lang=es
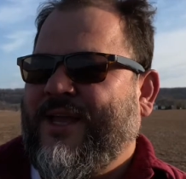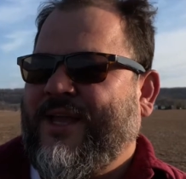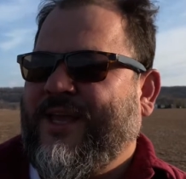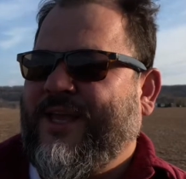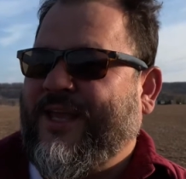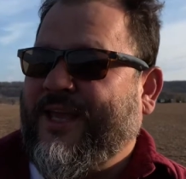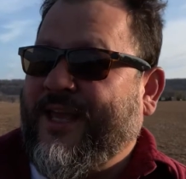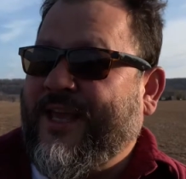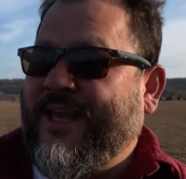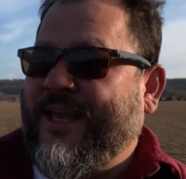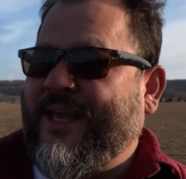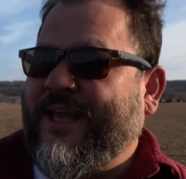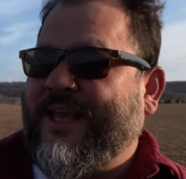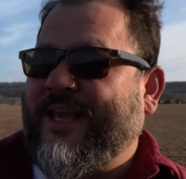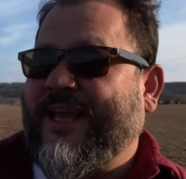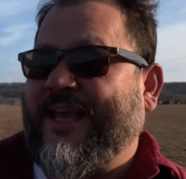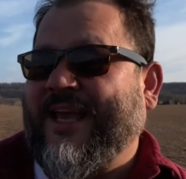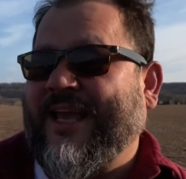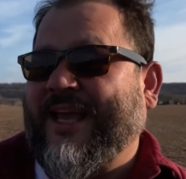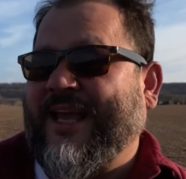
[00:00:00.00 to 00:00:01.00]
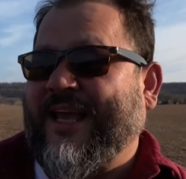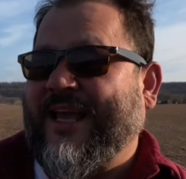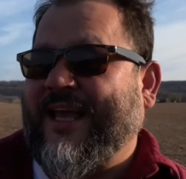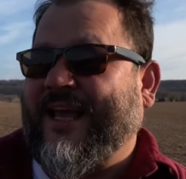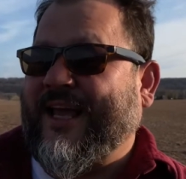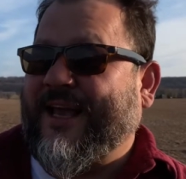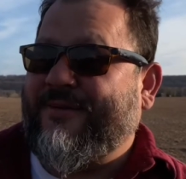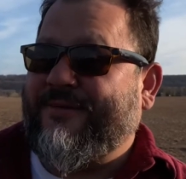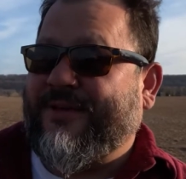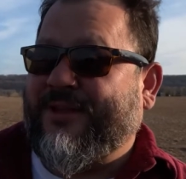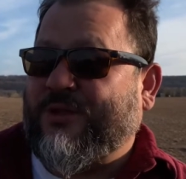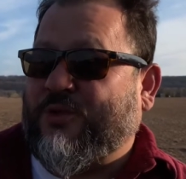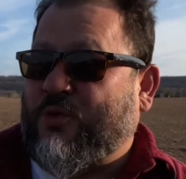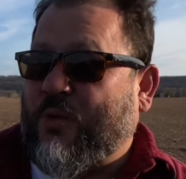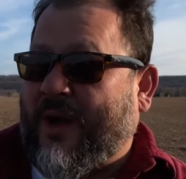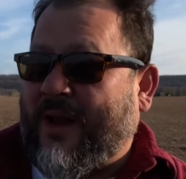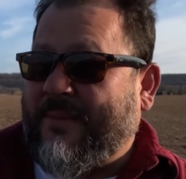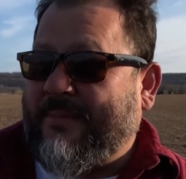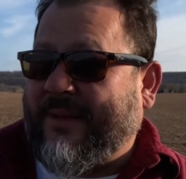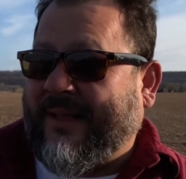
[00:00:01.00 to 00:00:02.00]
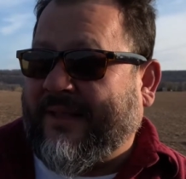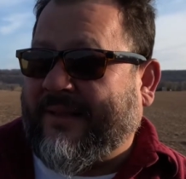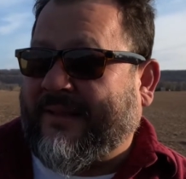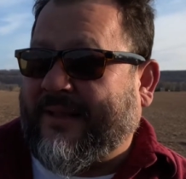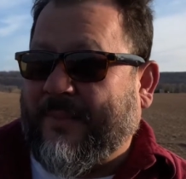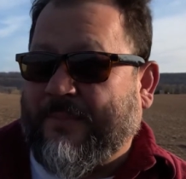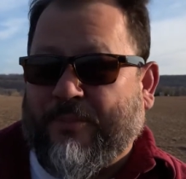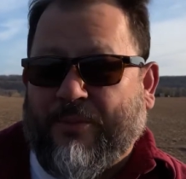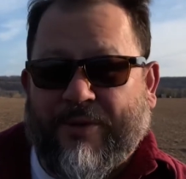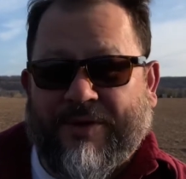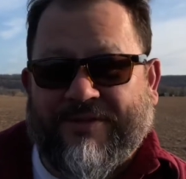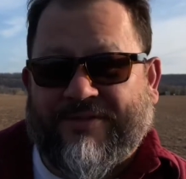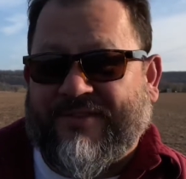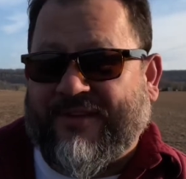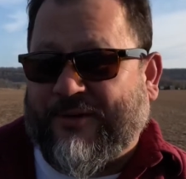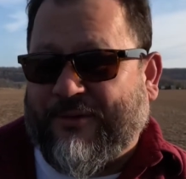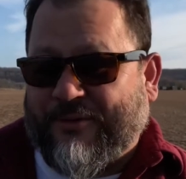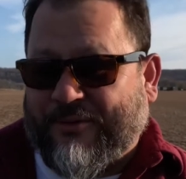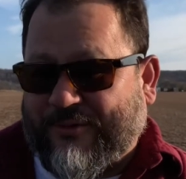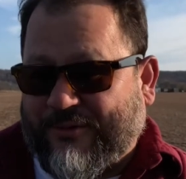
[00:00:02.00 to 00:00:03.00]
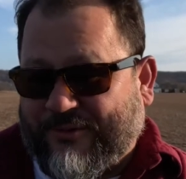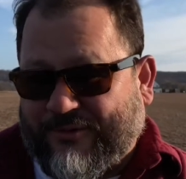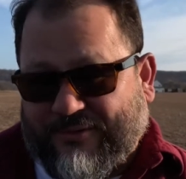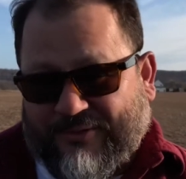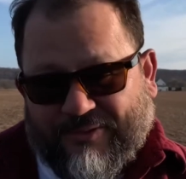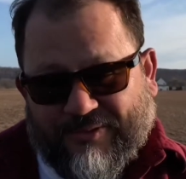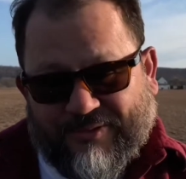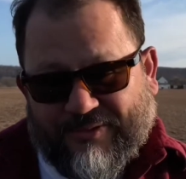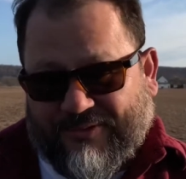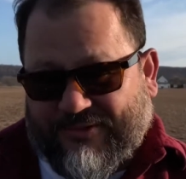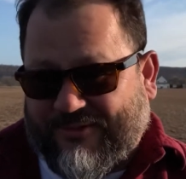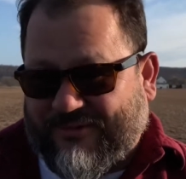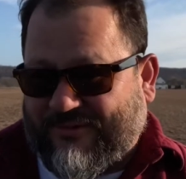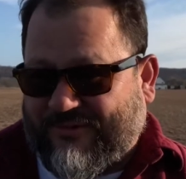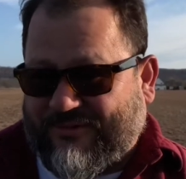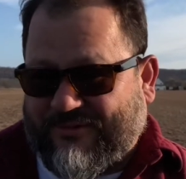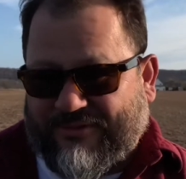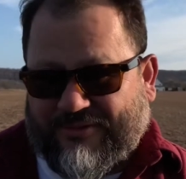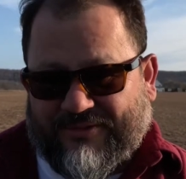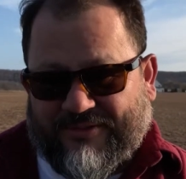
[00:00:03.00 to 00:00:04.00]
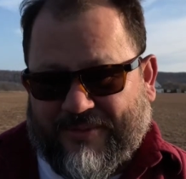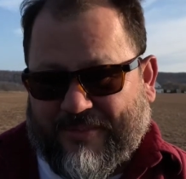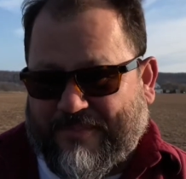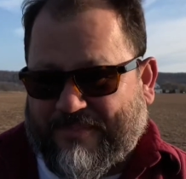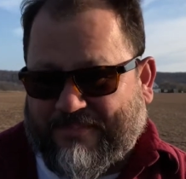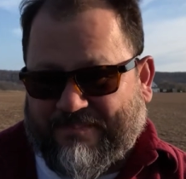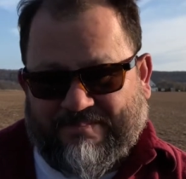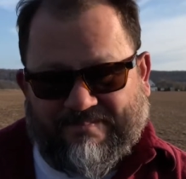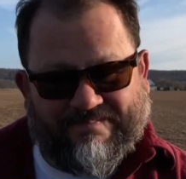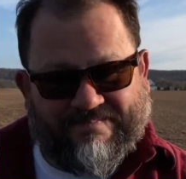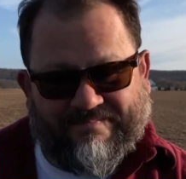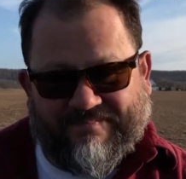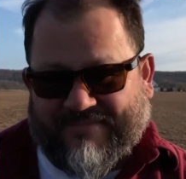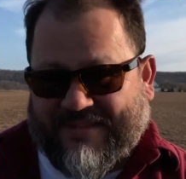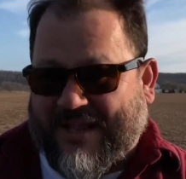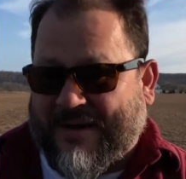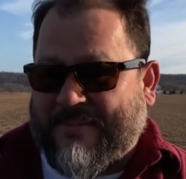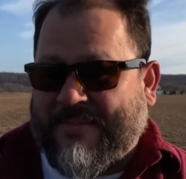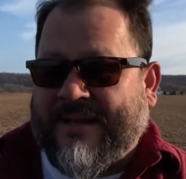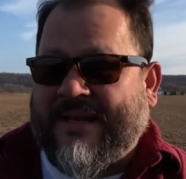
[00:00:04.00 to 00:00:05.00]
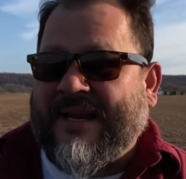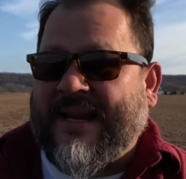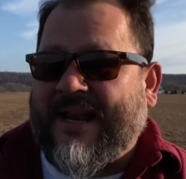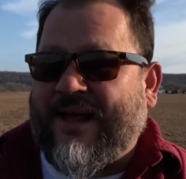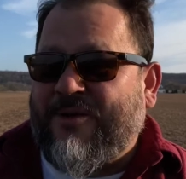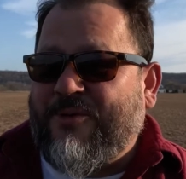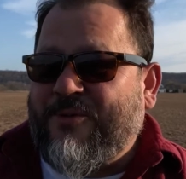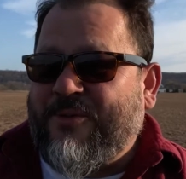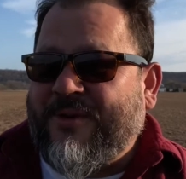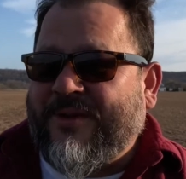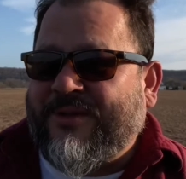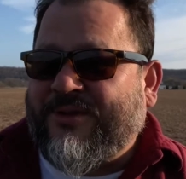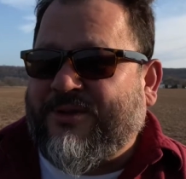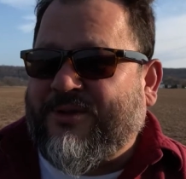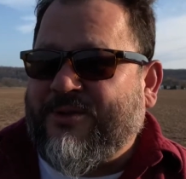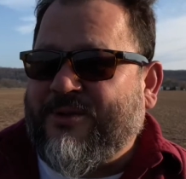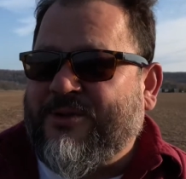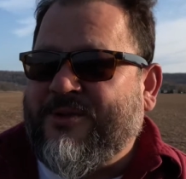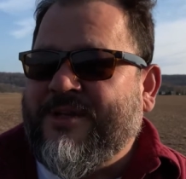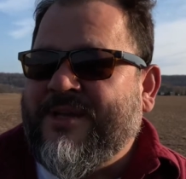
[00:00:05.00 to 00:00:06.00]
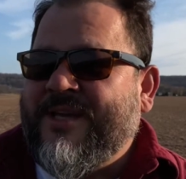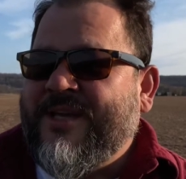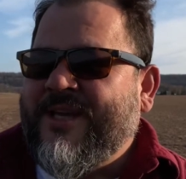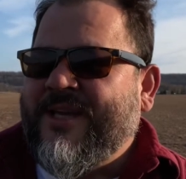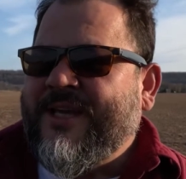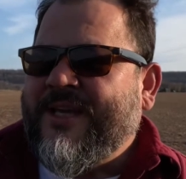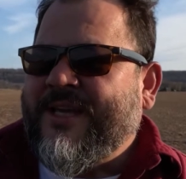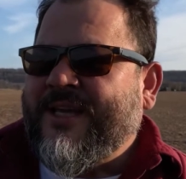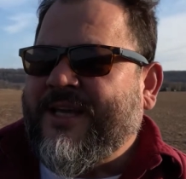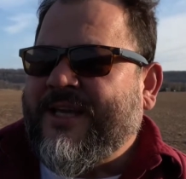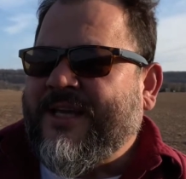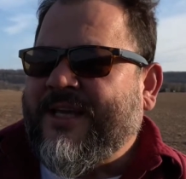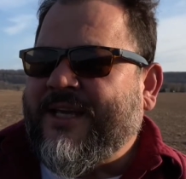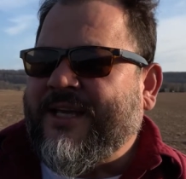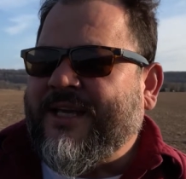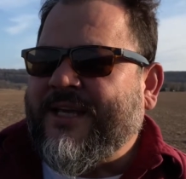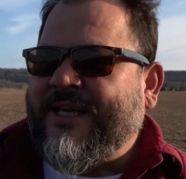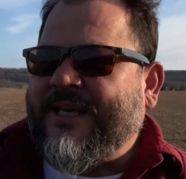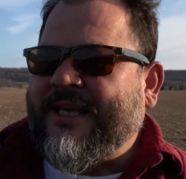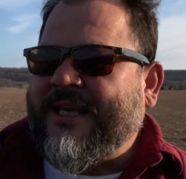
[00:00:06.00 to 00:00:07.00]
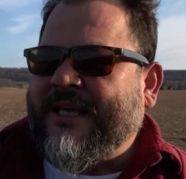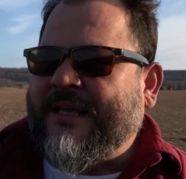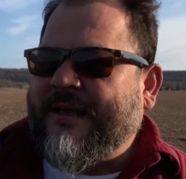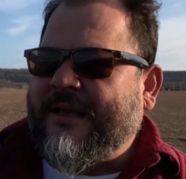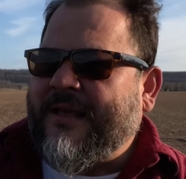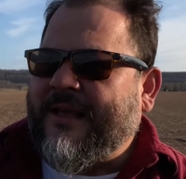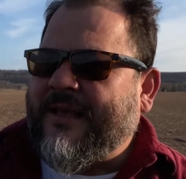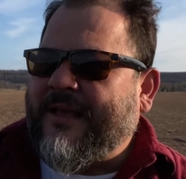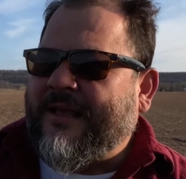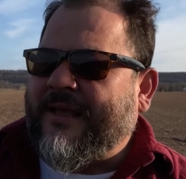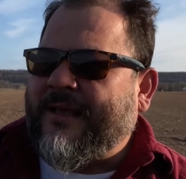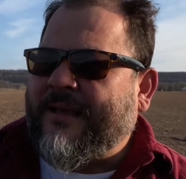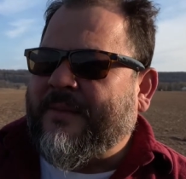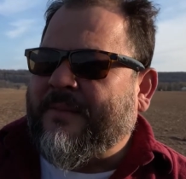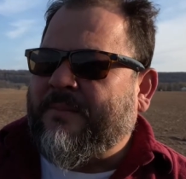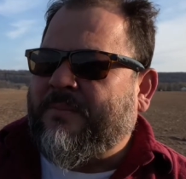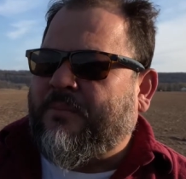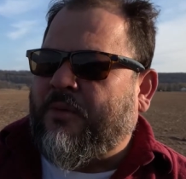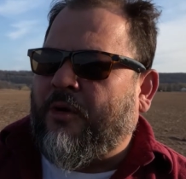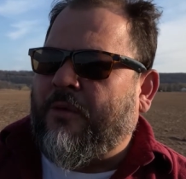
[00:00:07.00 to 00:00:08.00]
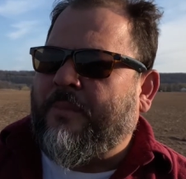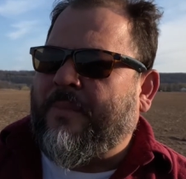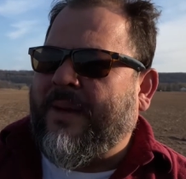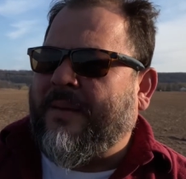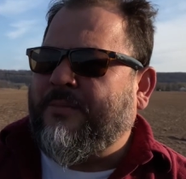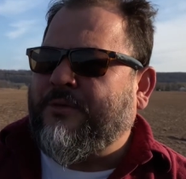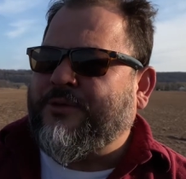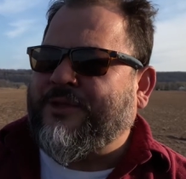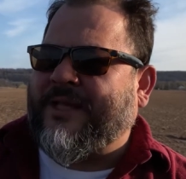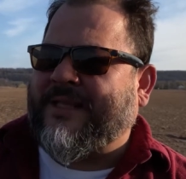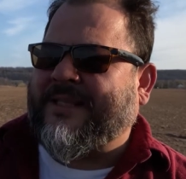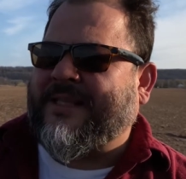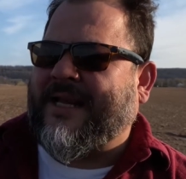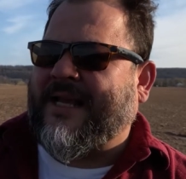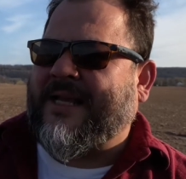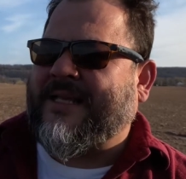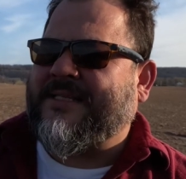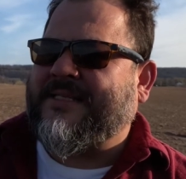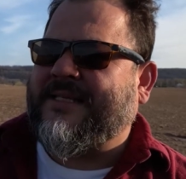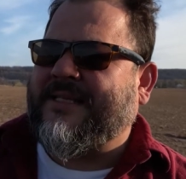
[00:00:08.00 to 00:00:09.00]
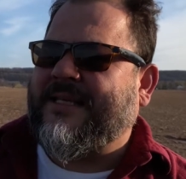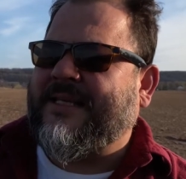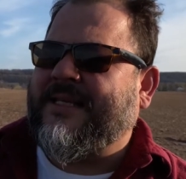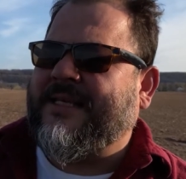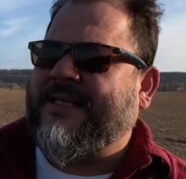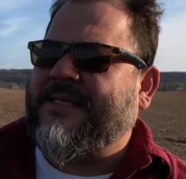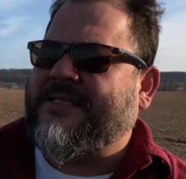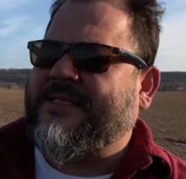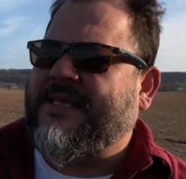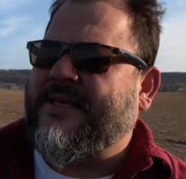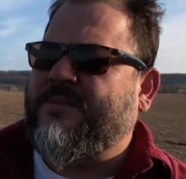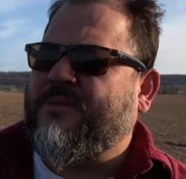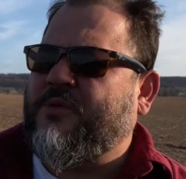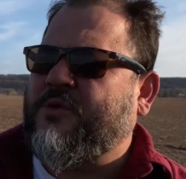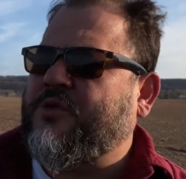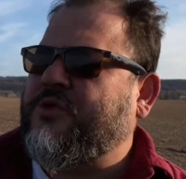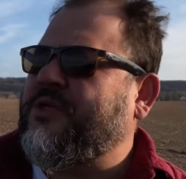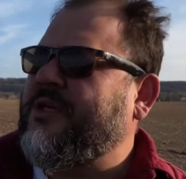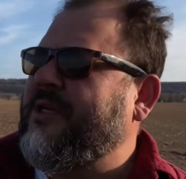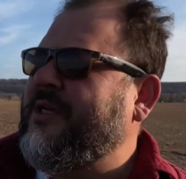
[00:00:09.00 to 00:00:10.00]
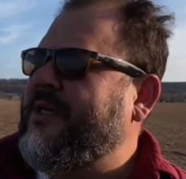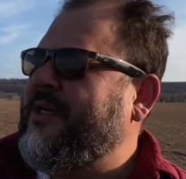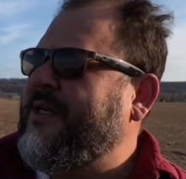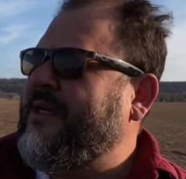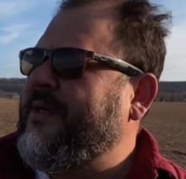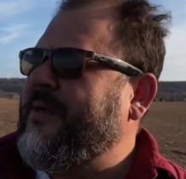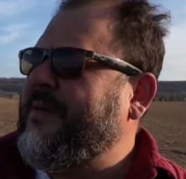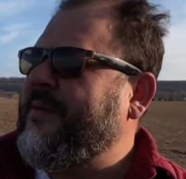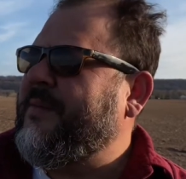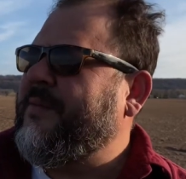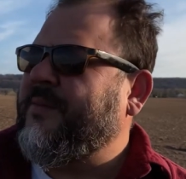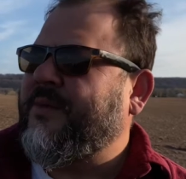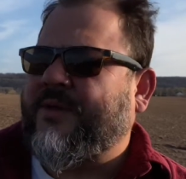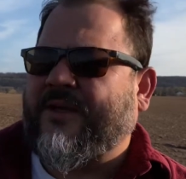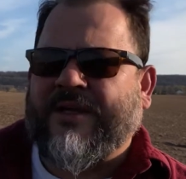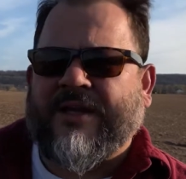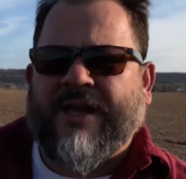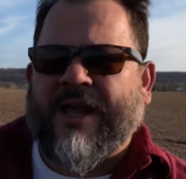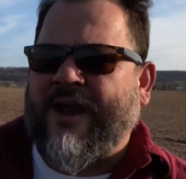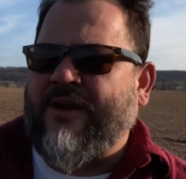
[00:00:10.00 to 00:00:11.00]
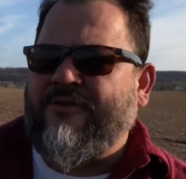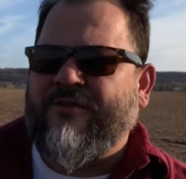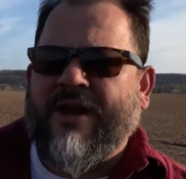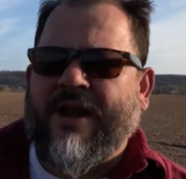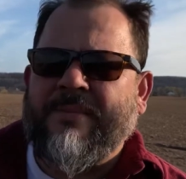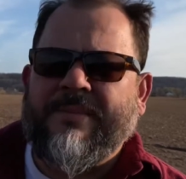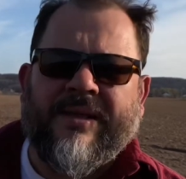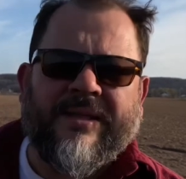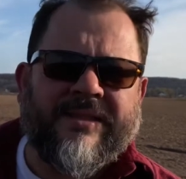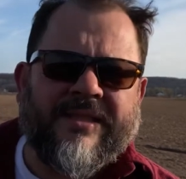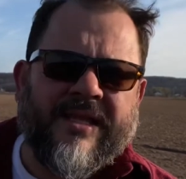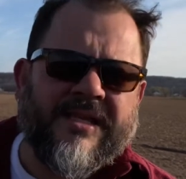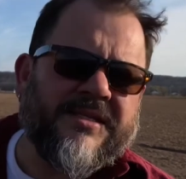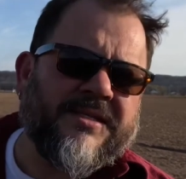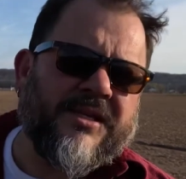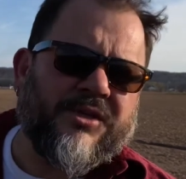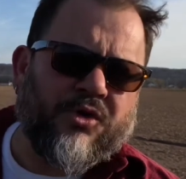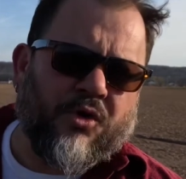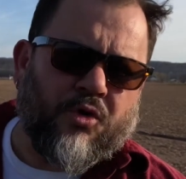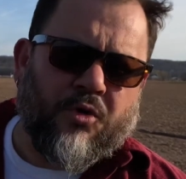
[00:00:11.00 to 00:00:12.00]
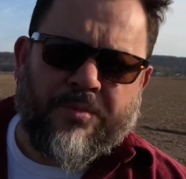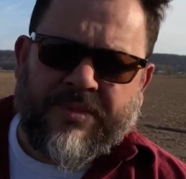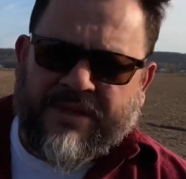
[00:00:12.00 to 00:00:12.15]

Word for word: Y eventualmente pues se nos termina la juventud y volvemos atrás y decimos, ¿qué realmente hice yo con mi